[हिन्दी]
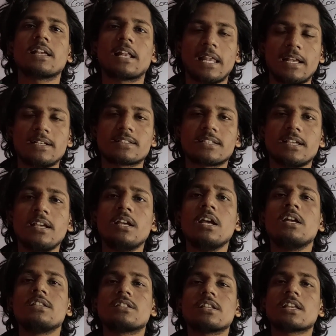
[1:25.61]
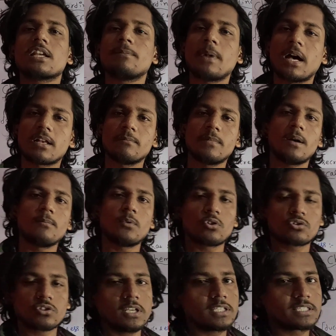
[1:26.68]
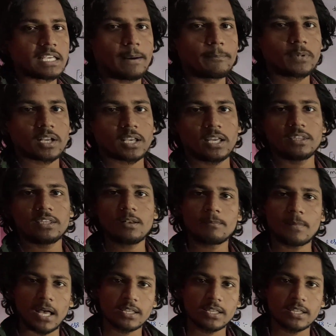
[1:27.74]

ग्लैंड्स हैं जिनके बारे में हम लोग जो है इस चैप्टर के अंदर